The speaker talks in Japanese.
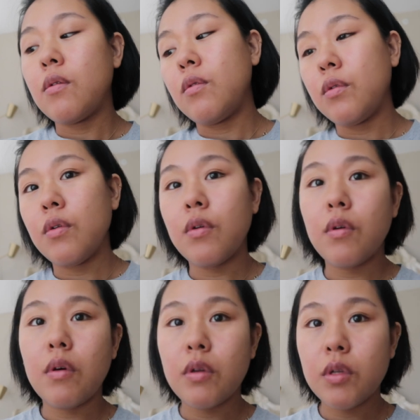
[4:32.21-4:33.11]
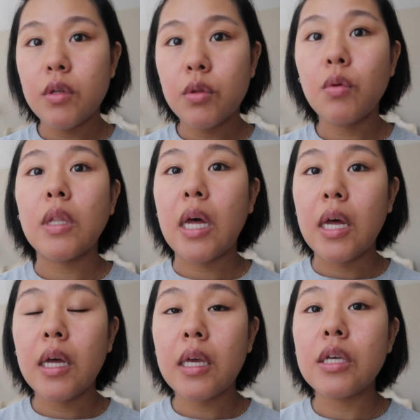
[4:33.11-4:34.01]
この
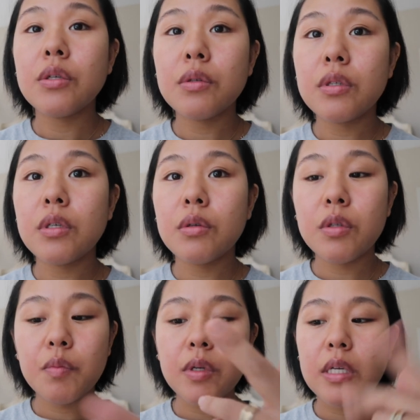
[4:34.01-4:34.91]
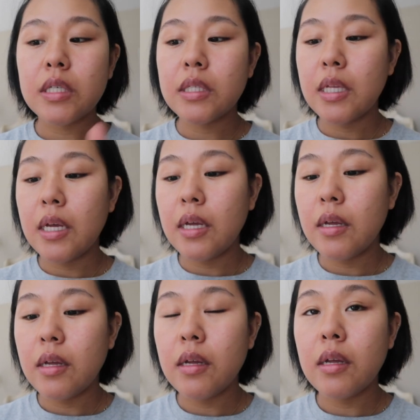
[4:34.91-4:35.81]
トナー、化粧水をスプレーして
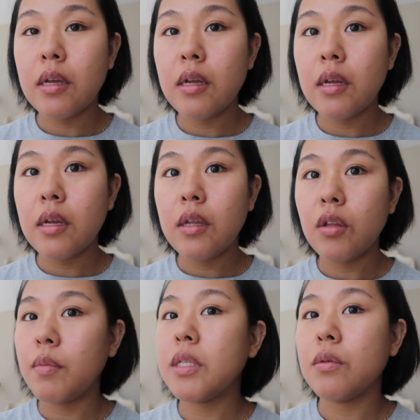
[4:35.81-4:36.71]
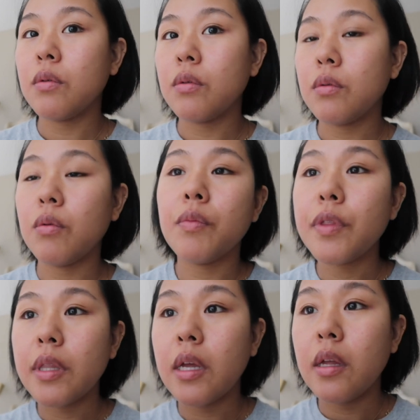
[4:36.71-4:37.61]
伸ばそうと
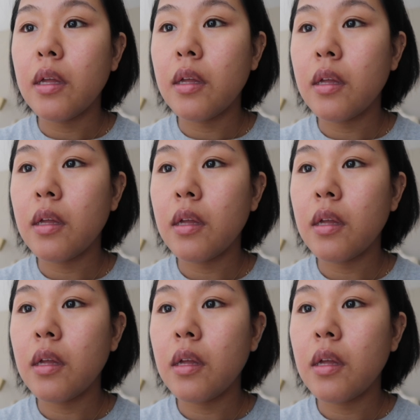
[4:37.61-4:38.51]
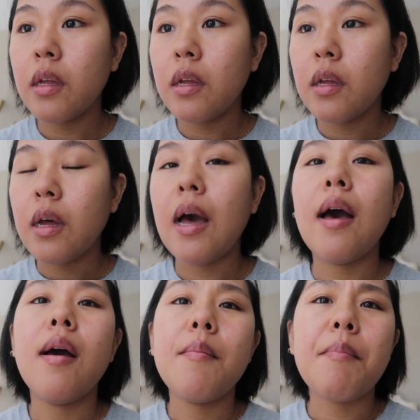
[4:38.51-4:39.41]
思って。
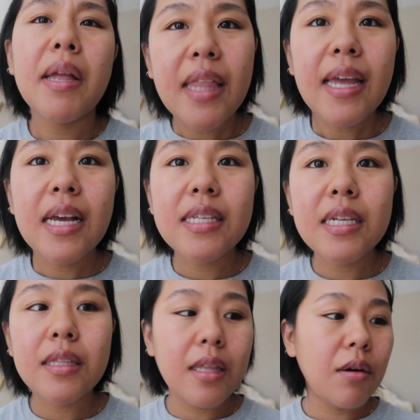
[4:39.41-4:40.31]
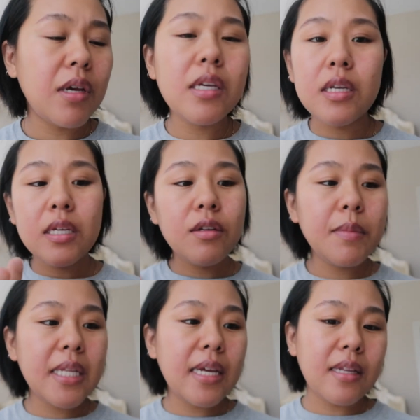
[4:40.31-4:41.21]
あ、またやっちゃったよ。
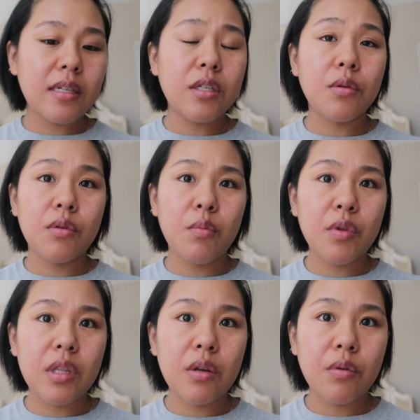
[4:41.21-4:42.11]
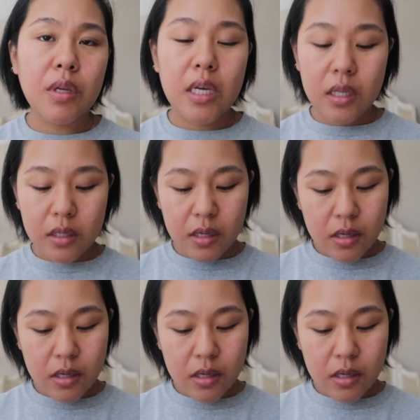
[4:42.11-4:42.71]
イルミネーターしようと思ってるのに。